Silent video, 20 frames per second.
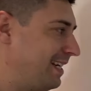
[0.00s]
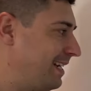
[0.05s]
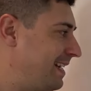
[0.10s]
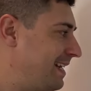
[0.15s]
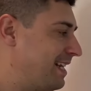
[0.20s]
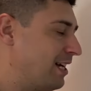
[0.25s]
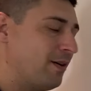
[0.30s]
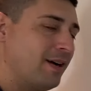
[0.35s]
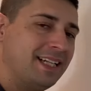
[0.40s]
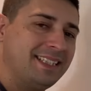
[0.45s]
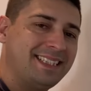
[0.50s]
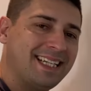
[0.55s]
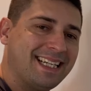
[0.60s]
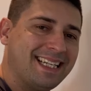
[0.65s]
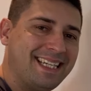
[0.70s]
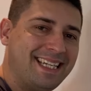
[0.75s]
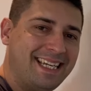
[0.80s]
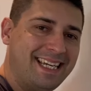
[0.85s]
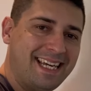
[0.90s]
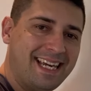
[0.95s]
Então essa
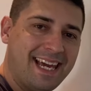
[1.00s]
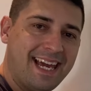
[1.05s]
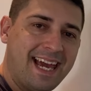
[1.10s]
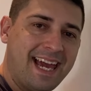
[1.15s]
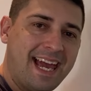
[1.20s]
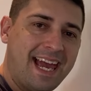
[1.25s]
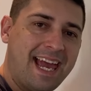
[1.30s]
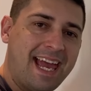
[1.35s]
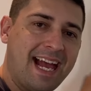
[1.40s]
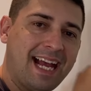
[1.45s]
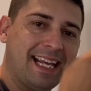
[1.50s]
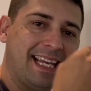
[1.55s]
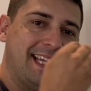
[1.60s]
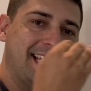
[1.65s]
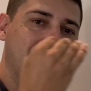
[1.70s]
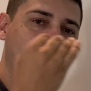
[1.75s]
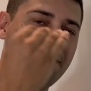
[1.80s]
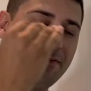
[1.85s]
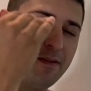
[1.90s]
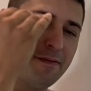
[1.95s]
aqui é a
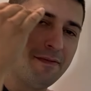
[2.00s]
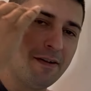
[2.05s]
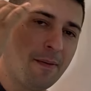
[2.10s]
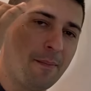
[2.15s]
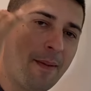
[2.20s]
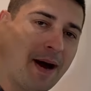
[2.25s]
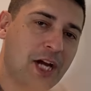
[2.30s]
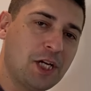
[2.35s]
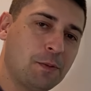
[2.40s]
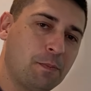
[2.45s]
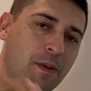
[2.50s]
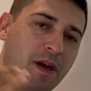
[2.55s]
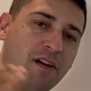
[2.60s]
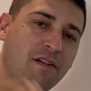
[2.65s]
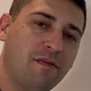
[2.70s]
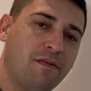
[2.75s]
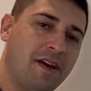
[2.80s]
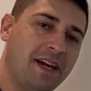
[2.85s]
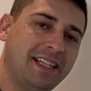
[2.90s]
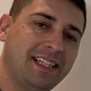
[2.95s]
quina viva mais
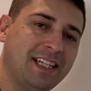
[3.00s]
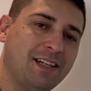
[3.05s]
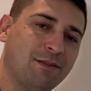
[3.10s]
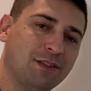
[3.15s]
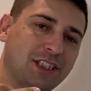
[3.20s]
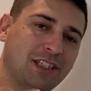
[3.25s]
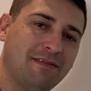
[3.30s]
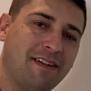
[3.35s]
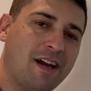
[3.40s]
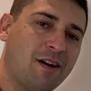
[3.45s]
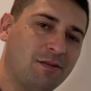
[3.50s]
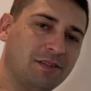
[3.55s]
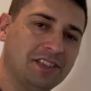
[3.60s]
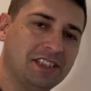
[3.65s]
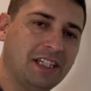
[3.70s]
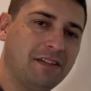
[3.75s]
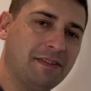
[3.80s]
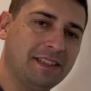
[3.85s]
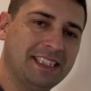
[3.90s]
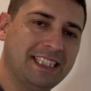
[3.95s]
perfeita que você vai
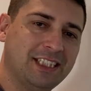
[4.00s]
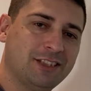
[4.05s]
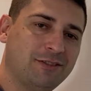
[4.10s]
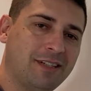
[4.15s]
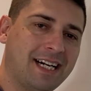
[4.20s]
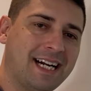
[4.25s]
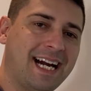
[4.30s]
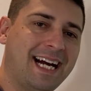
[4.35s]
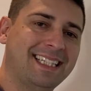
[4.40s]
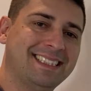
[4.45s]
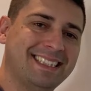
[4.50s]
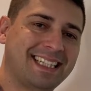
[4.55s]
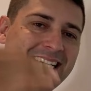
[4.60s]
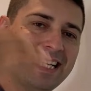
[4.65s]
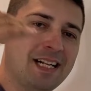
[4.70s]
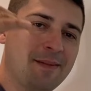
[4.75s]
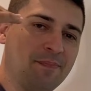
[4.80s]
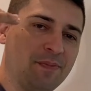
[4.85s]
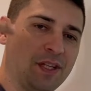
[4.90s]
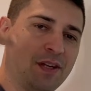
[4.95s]
conseguir fazer na sua casa
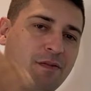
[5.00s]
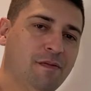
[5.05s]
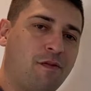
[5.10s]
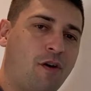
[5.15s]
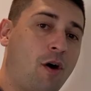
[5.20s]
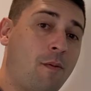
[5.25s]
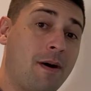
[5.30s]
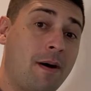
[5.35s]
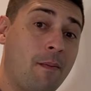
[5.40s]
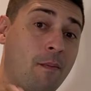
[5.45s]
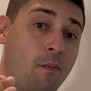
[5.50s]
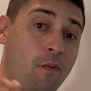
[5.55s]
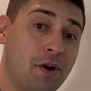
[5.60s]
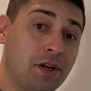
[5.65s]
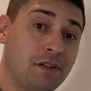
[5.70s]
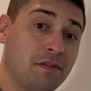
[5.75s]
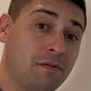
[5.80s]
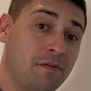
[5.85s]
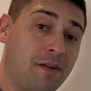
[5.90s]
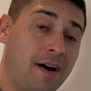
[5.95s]
de forma
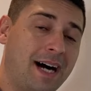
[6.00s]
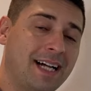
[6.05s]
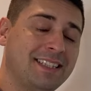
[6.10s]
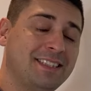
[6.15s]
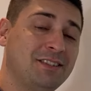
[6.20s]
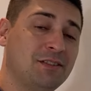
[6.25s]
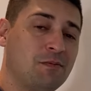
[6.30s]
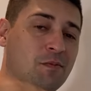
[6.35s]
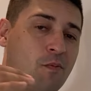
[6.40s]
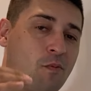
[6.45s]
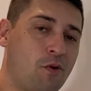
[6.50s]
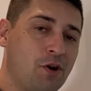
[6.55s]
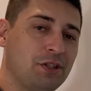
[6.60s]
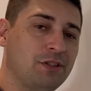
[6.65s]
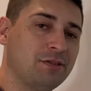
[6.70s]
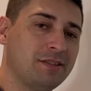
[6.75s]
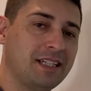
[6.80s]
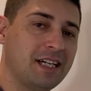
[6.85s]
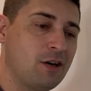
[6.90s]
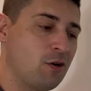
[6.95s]
muito fácil,
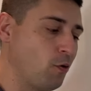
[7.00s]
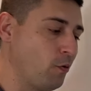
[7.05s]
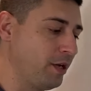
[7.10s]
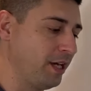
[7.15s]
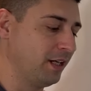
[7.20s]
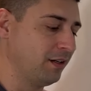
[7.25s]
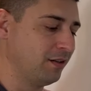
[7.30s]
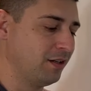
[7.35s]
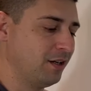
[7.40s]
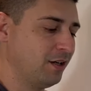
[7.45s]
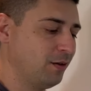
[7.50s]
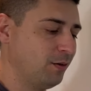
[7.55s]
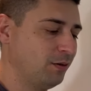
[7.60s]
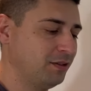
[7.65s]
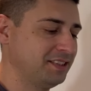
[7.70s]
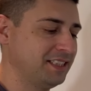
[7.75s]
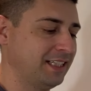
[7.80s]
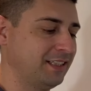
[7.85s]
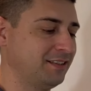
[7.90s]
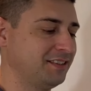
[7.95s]
muito tranquilo,
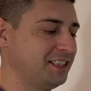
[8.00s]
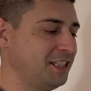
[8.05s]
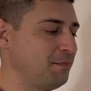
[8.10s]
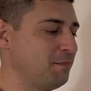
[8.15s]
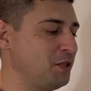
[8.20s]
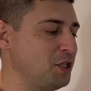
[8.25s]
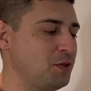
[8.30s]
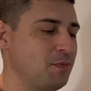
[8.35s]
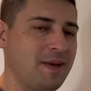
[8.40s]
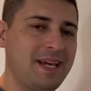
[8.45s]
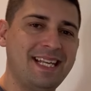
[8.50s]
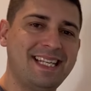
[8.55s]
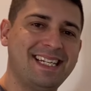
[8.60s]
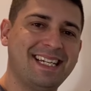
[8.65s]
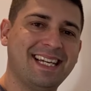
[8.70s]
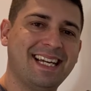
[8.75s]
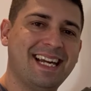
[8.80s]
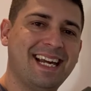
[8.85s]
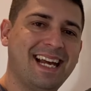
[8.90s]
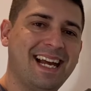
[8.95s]
usando
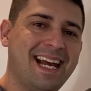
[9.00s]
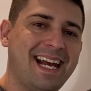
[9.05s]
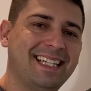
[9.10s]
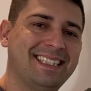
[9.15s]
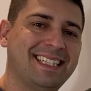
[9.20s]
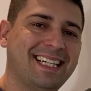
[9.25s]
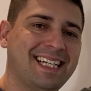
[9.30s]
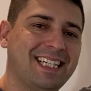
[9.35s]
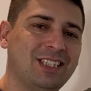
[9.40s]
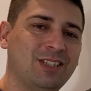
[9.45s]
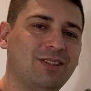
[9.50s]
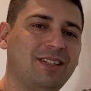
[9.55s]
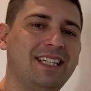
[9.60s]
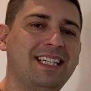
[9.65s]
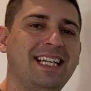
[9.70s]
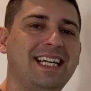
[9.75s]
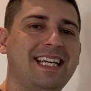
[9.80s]
simplesmente essa cantoneira